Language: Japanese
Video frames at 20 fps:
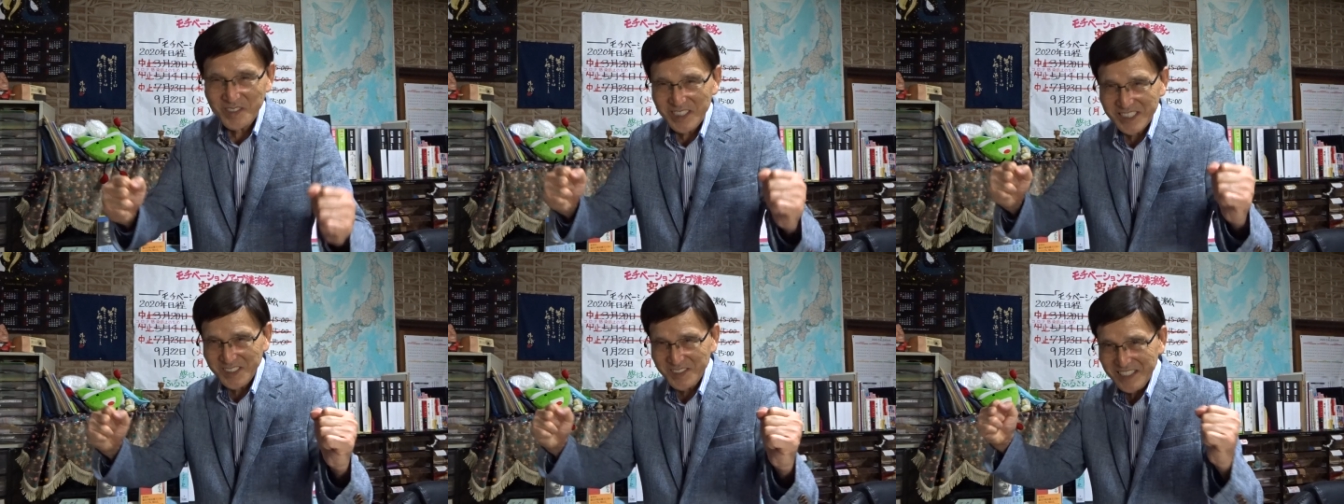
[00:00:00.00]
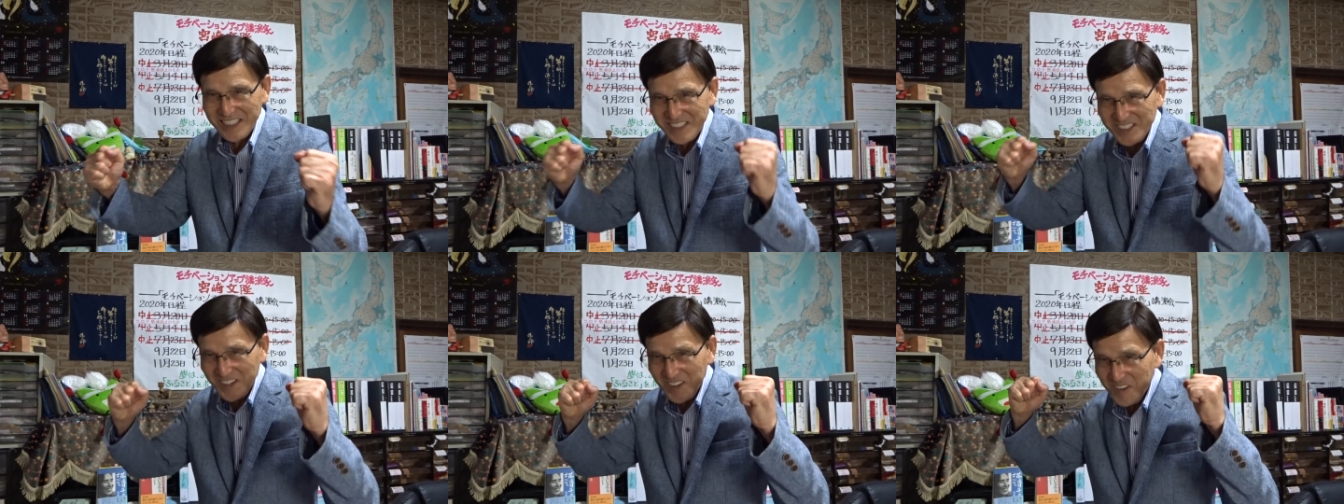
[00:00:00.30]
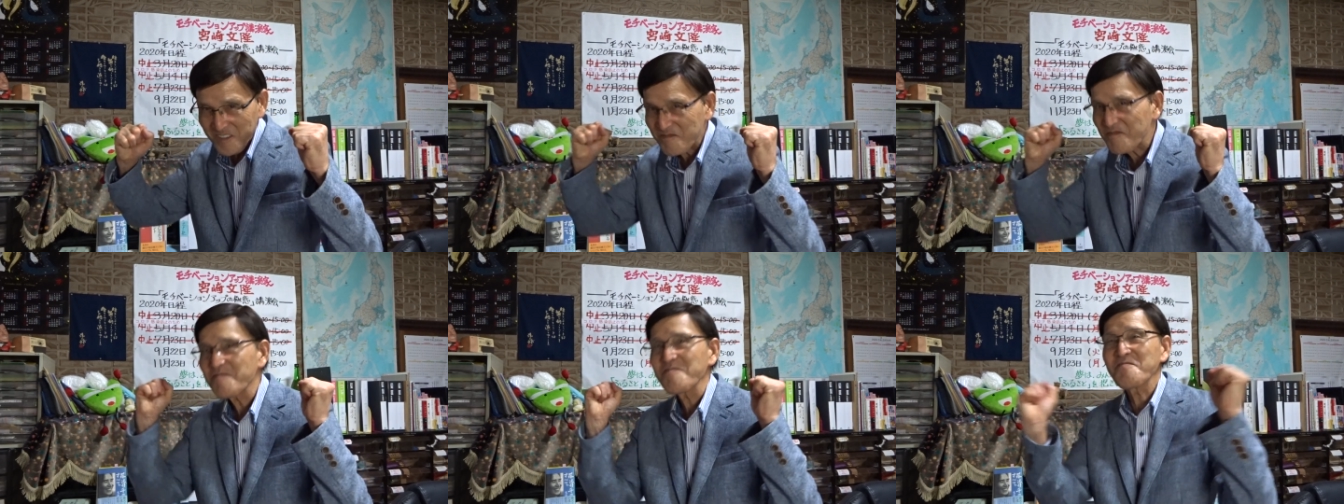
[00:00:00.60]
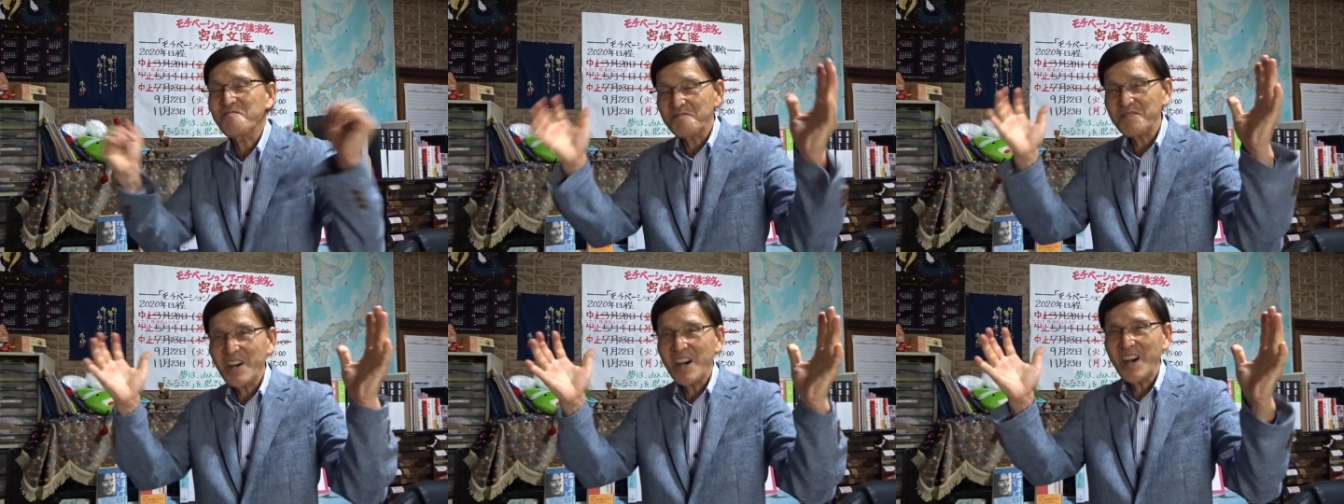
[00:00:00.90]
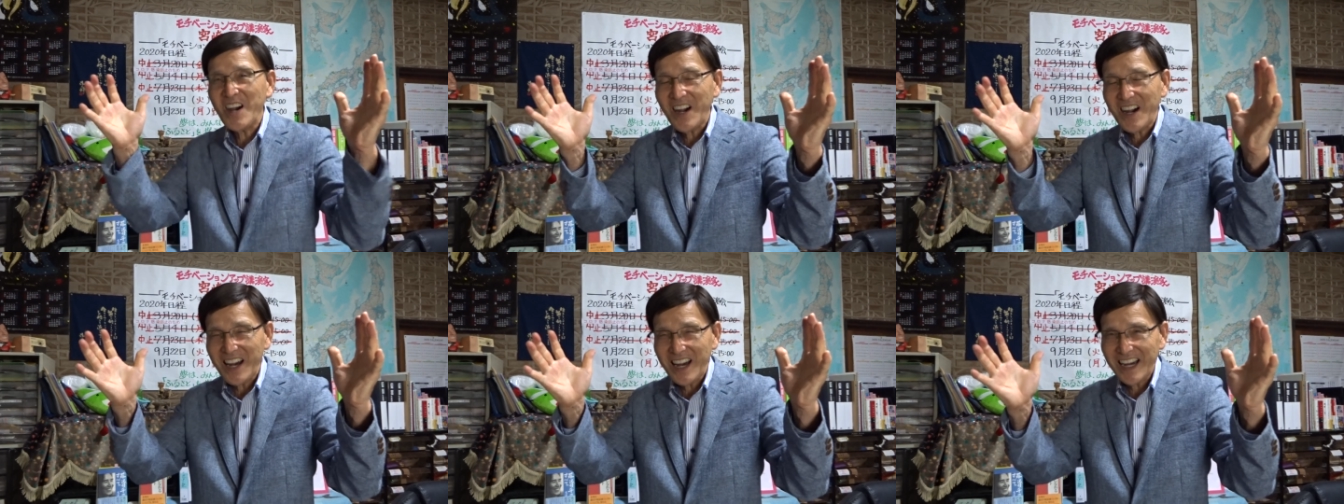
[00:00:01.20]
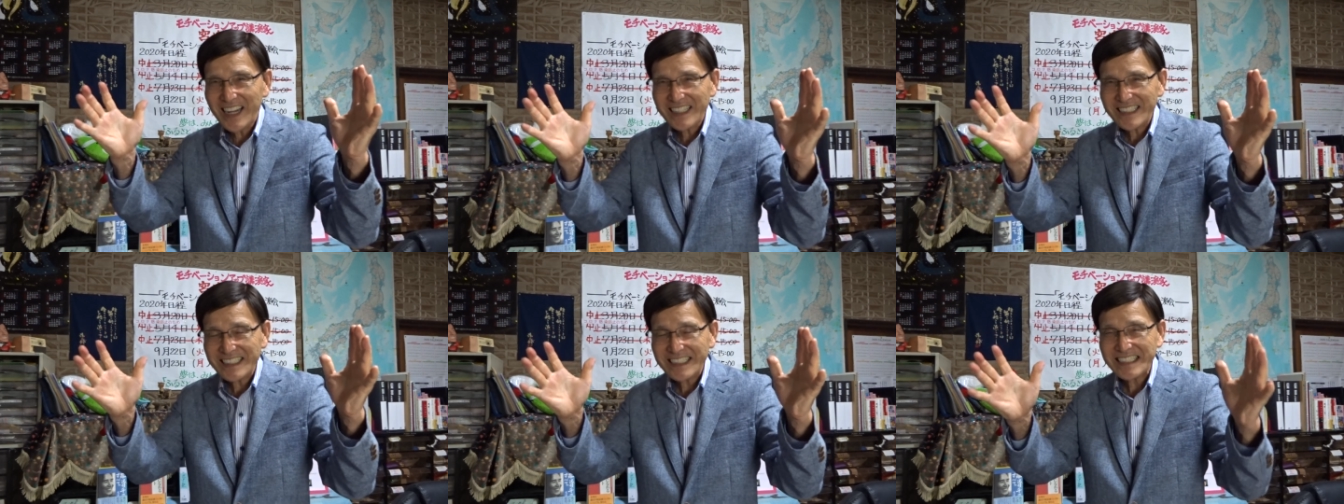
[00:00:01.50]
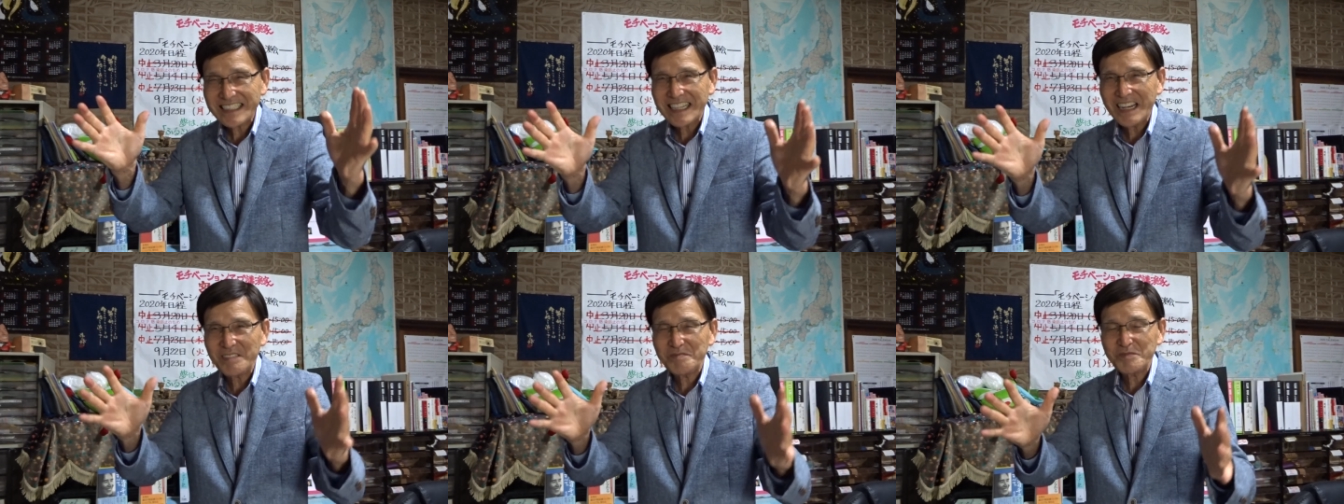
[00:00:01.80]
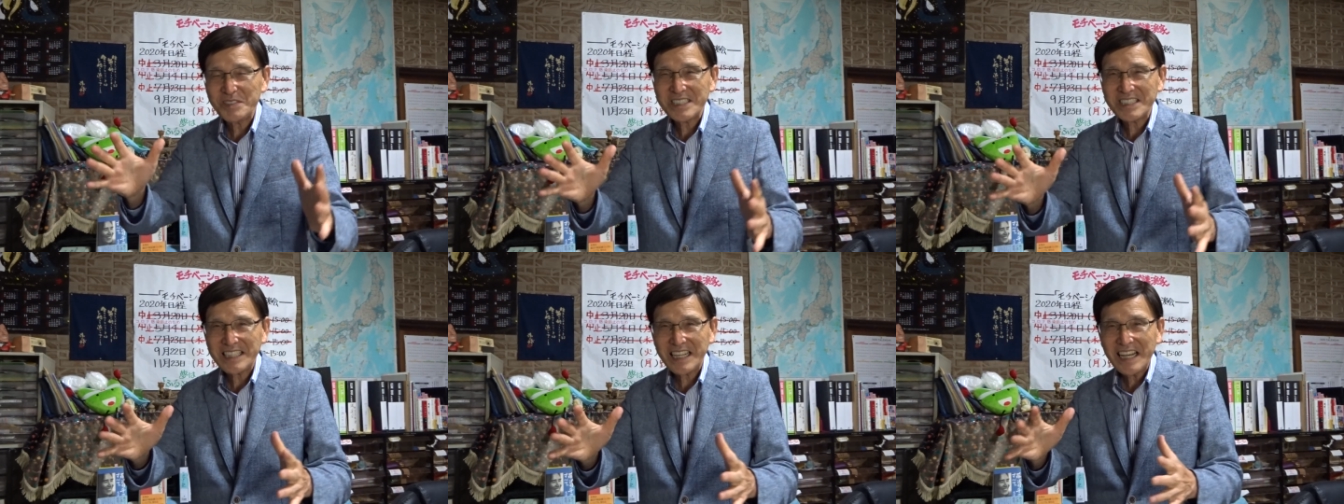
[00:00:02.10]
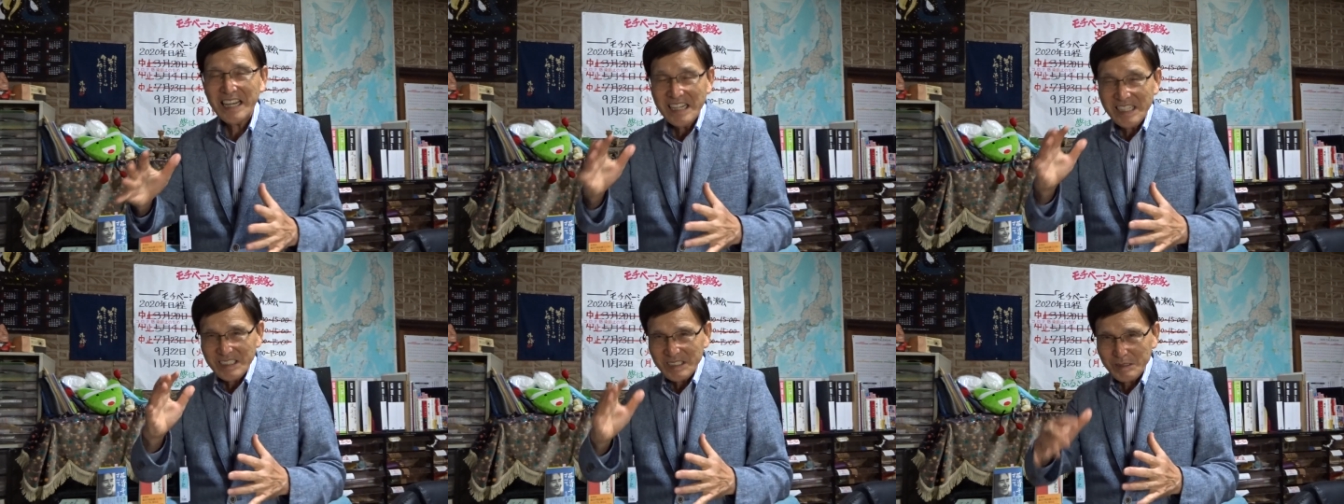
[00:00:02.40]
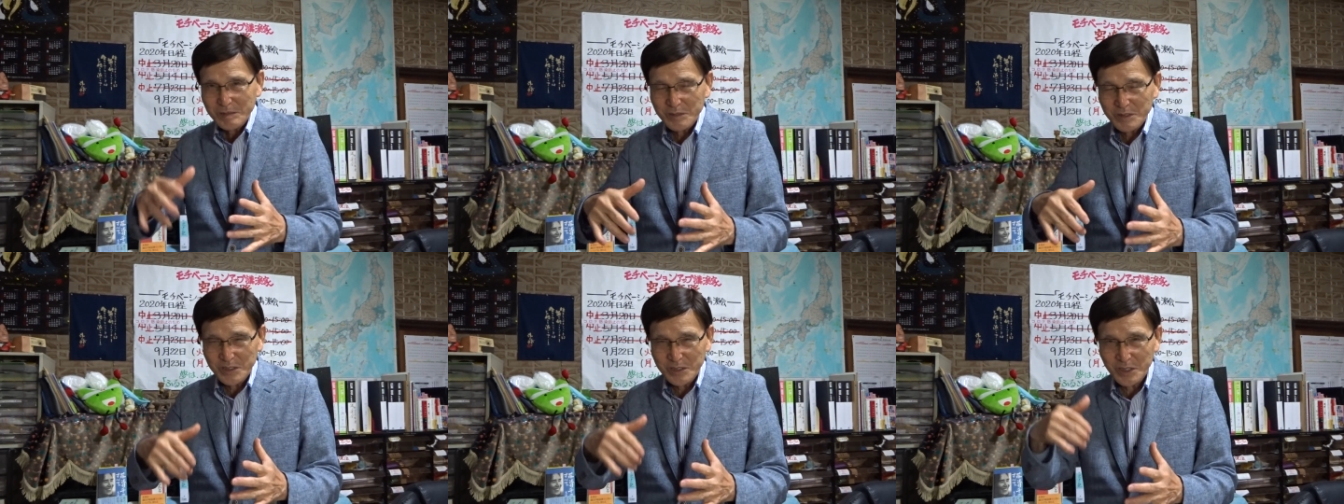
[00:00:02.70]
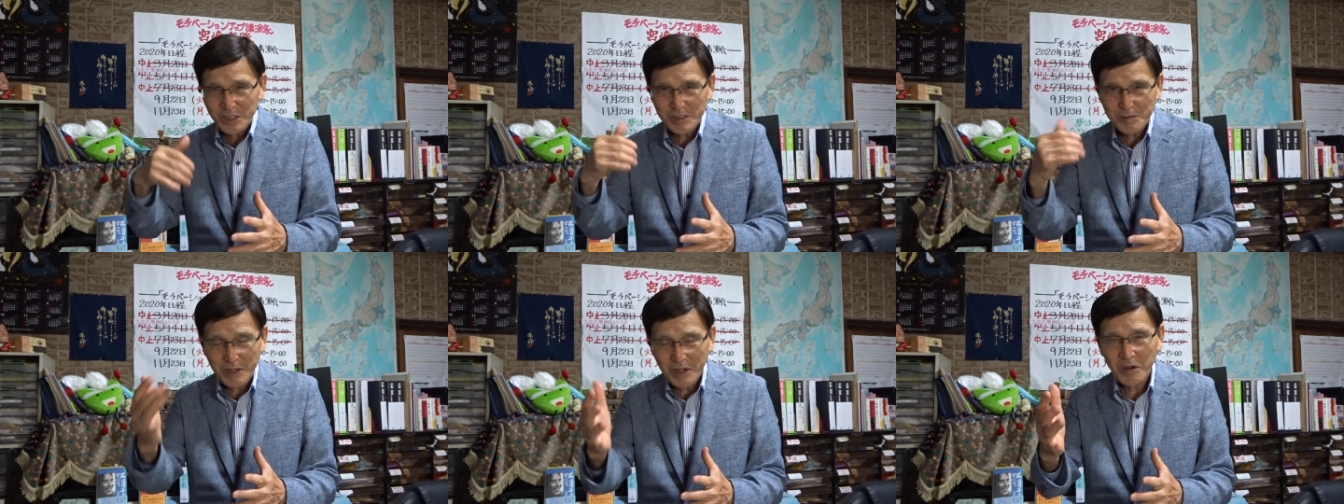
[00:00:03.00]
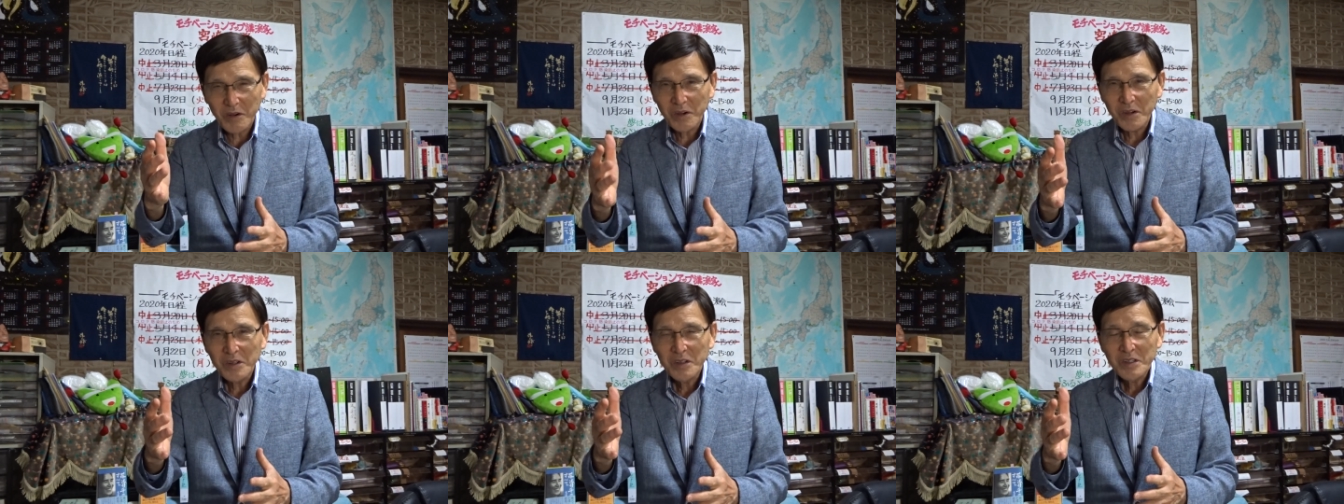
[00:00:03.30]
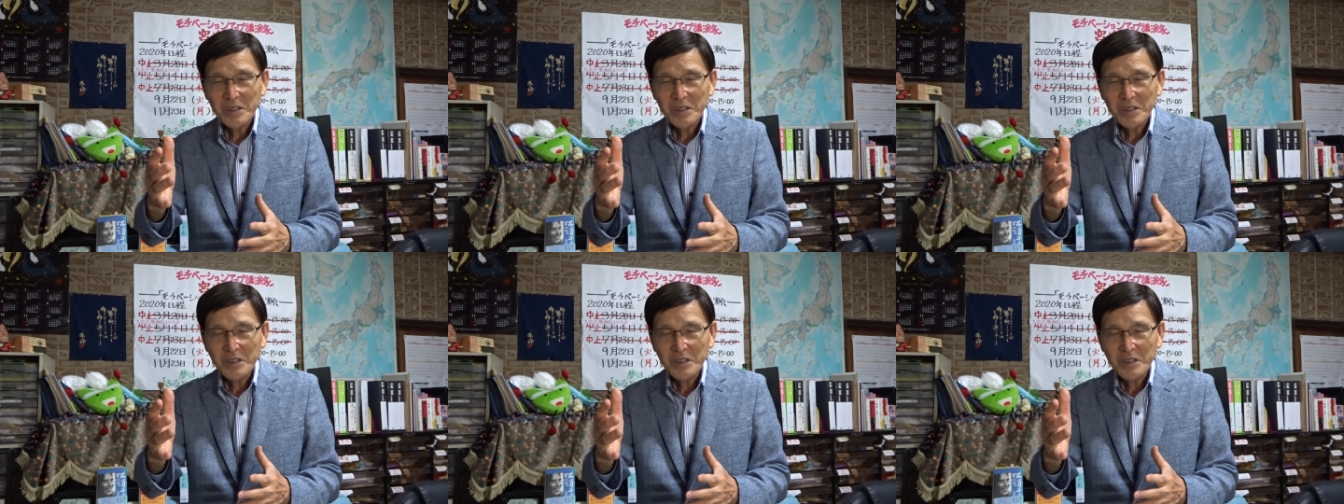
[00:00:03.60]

モチベーションをタップして自分の夢を